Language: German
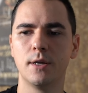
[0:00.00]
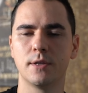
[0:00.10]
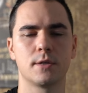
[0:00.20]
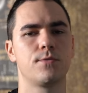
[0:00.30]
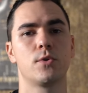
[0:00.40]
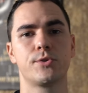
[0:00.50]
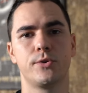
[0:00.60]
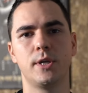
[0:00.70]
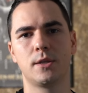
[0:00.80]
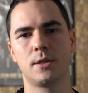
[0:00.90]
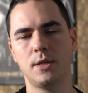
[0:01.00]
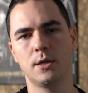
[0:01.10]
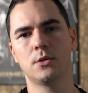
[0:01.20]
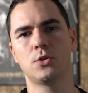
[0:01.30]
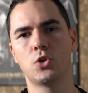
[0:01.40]
Das funktioniert
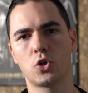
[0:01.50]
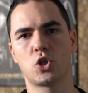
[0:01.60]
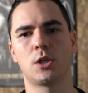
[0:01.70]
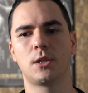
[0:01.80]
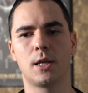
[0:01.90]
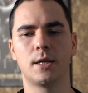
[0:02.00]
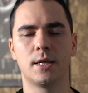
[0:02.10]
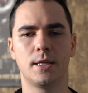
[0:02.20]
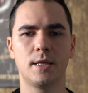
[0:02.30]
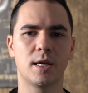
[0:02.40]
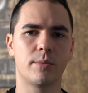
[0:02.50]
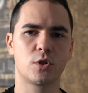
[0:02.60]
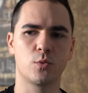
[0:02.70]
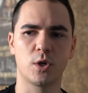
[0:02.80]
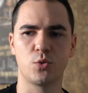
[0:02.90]
hier in Deutschland leider nicht, aber
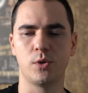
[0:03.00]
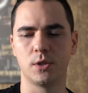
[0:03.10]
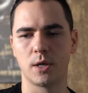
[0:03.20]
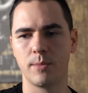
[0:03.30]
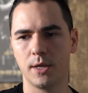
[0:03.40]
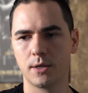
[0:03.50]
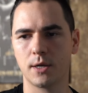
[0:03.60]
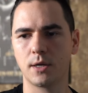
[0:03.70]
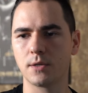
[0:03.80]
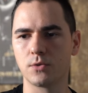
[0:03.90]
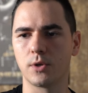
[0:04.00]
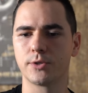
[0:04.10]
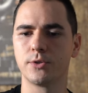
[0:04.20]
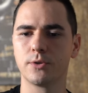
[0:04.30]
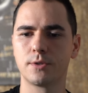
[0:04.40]
zum Beispiel in Amerika kannst du
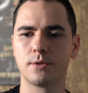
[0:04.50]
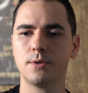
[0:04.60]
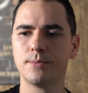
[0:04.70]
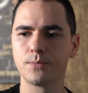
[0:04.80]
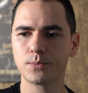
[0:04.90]
das nutzen.